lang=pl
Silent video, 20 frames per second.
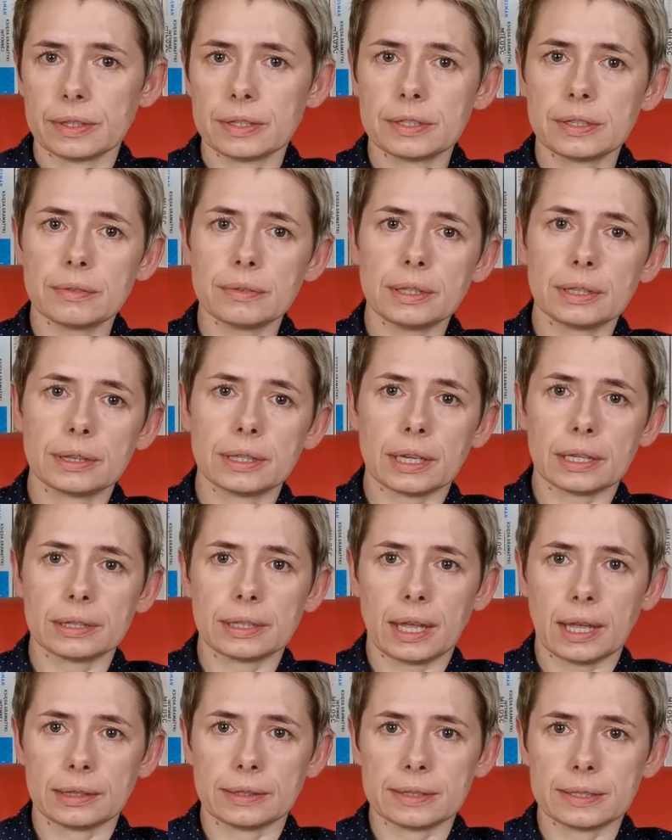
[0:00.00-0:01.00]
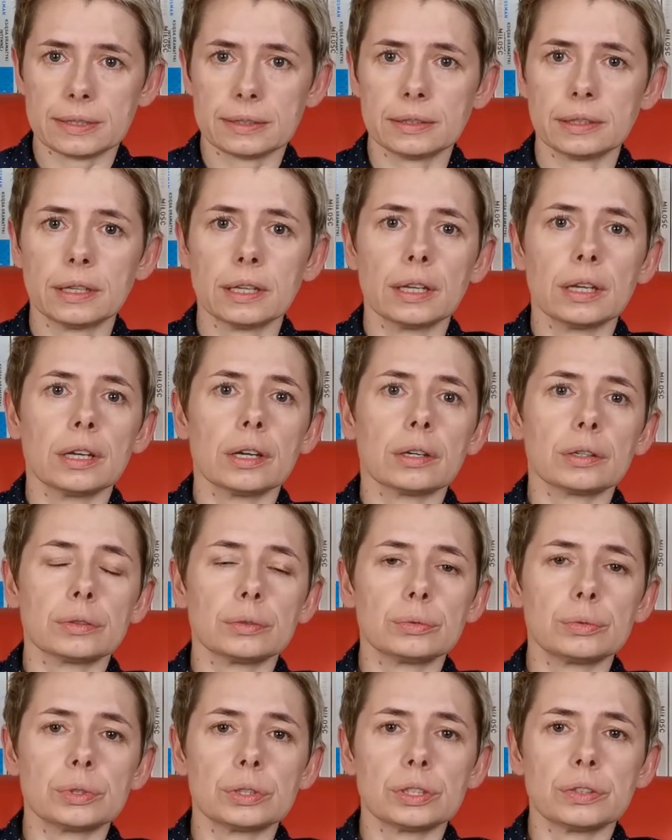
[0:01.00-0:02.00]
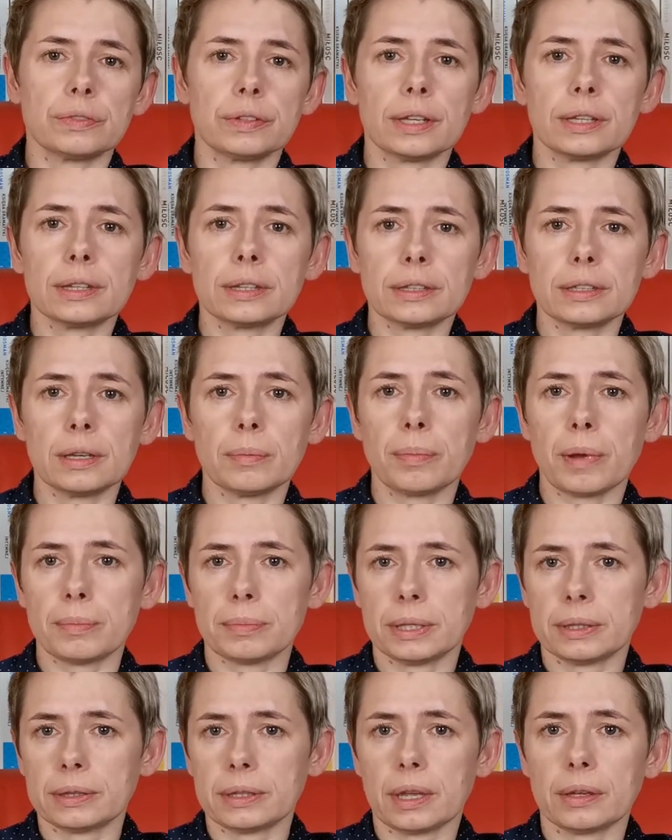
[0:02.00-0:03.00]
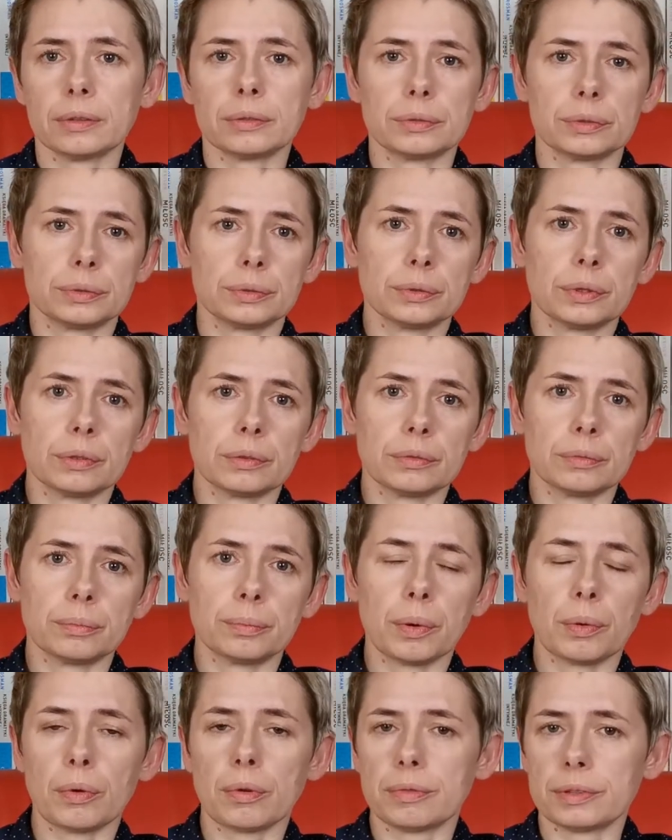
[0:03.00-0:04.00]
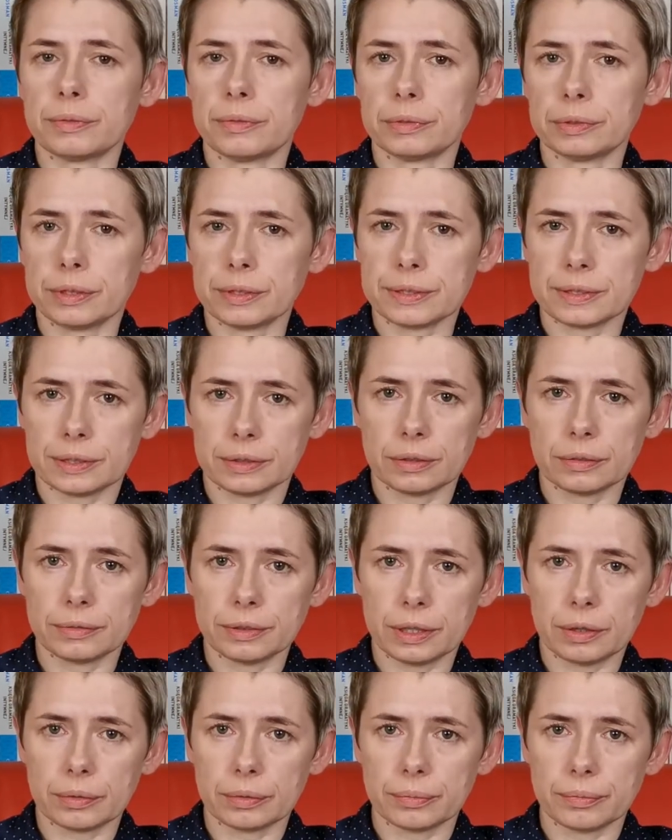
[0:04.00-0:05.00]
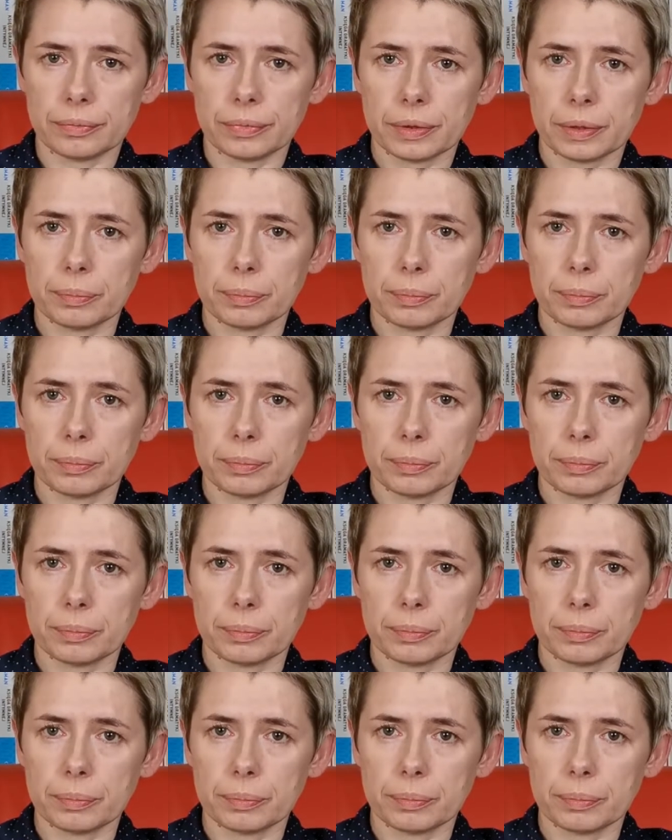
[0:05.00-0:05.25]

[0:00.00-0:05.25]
Są jednak tacy, którzy świętnie pamiętają drugą połowę XX wieku.